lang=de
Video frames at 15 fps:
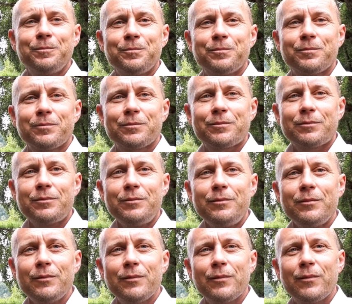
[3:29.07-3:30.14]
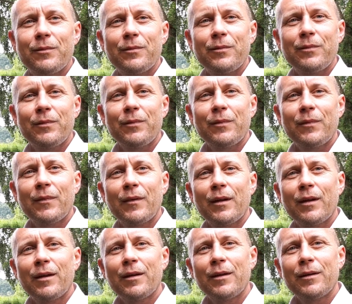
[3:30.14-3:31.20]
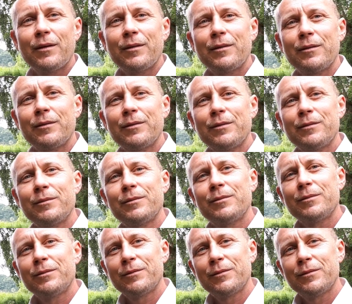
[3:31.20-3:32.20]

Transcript: Ich denke, das war auch genau, genau der Punkt, so, dass du